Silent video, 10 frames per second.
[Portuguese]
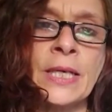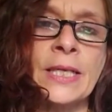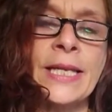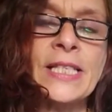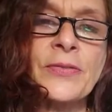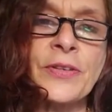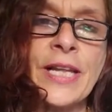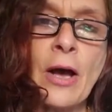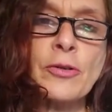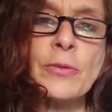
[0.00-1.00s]
Nesse
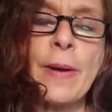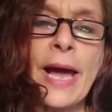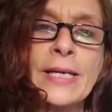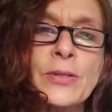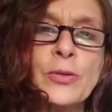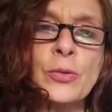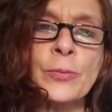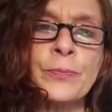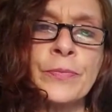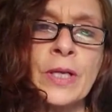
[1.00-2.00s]
final de março,
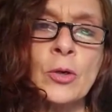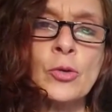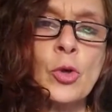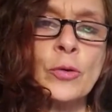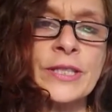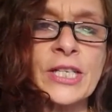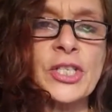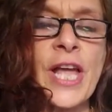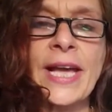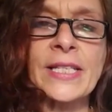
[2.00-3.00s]
os
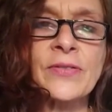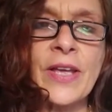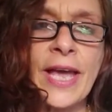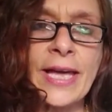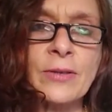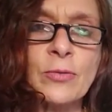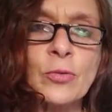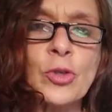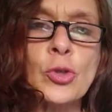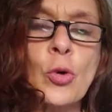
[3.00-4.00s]
contra-cheques vieram
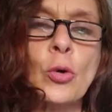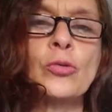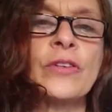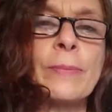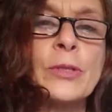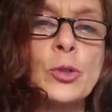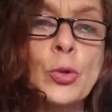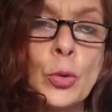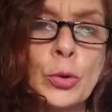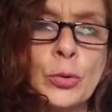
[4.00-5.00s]
com descontos
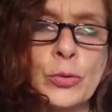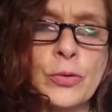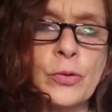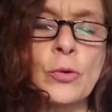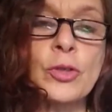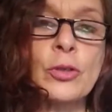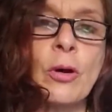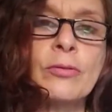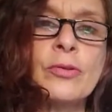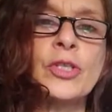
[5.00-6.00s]
absurdos, com
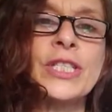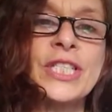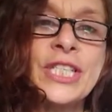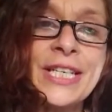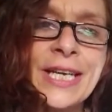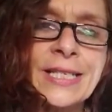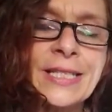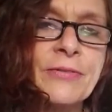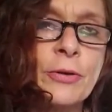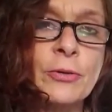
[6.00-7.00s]
descontos de dias
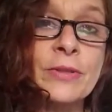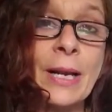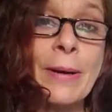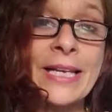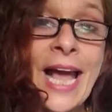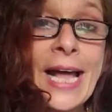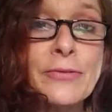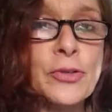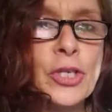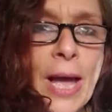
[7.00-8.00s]
que foram
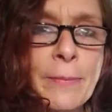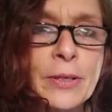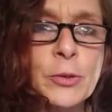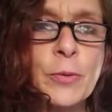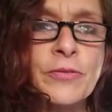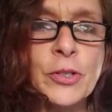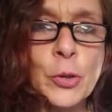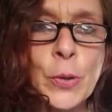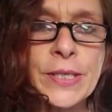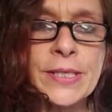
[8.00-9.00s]
trabalhados já pelos
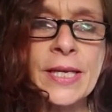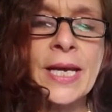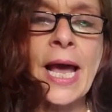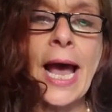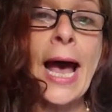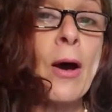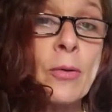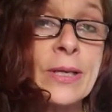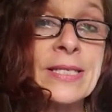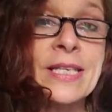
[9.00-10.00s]
professores,
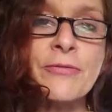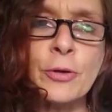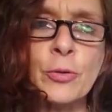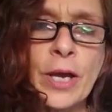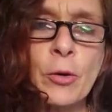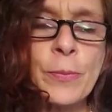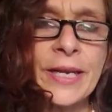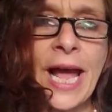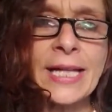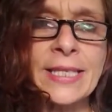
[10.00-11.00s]
aulas que foram
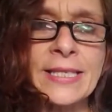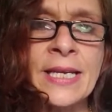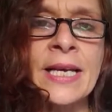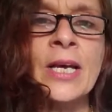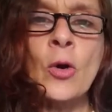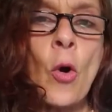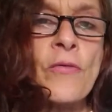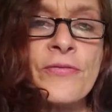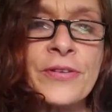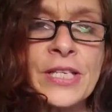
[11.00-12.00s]
recuperadas,
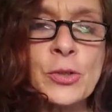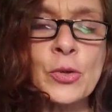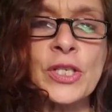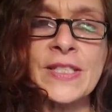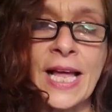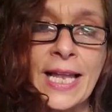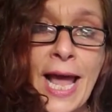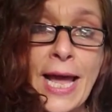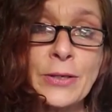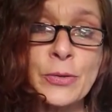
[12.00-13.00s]
confisco de
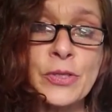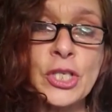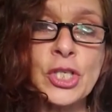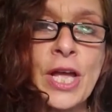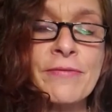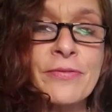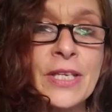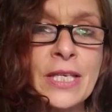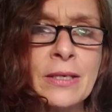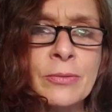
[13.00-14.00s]
salários que já
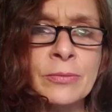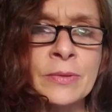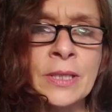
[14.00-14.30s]
vinham